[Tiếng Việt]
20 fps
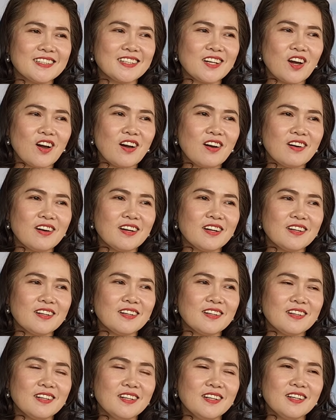còn
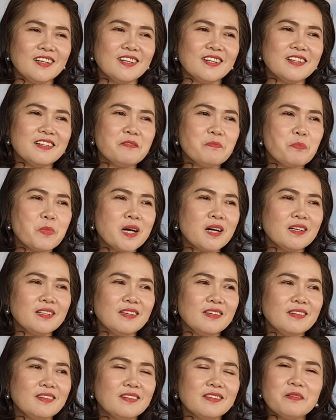ước mơ
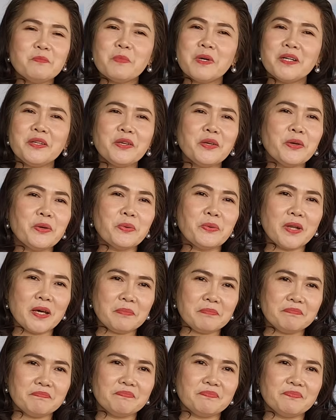thì ước mơ nhiều
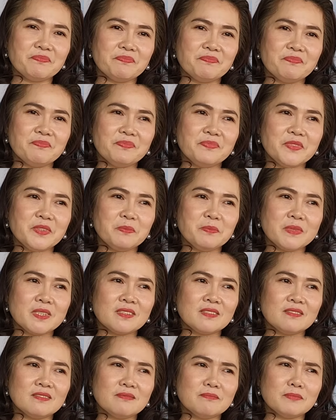lắm Ừ. nhưng mà
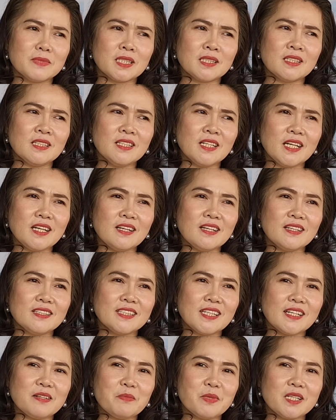mình cứ nghĩ là
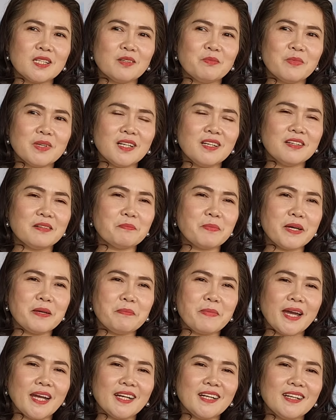chắc mình không có được may
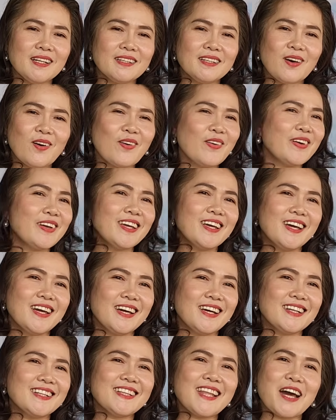mắn nên thôi
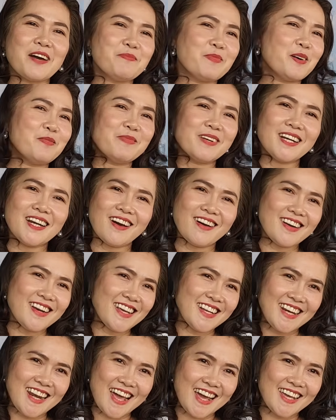tạm không có nói
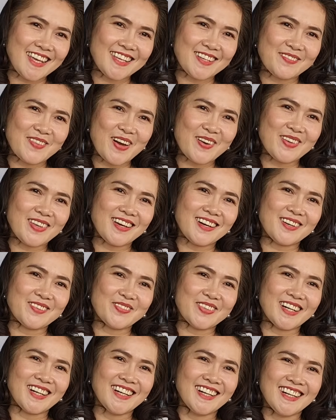lên đây bao giờ
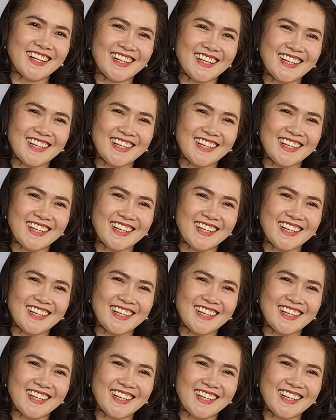mà